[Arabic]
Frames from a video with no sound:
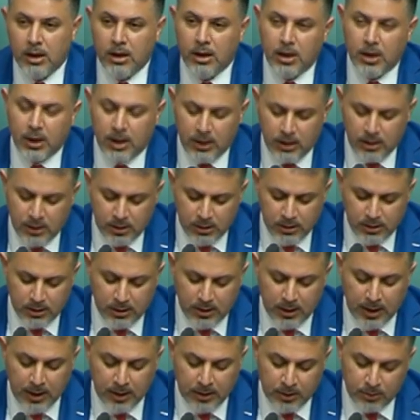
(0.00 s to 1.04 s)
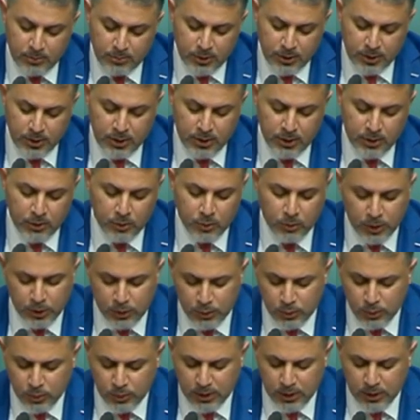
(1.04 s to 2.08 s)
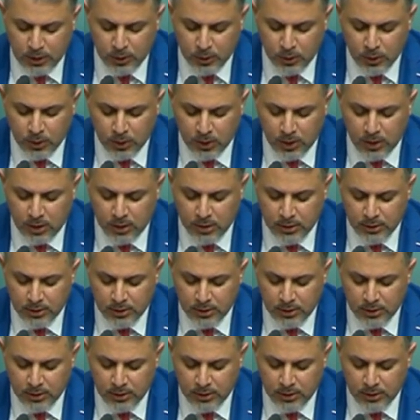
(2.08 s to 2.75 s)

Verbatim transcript: العربي والدول الأخرى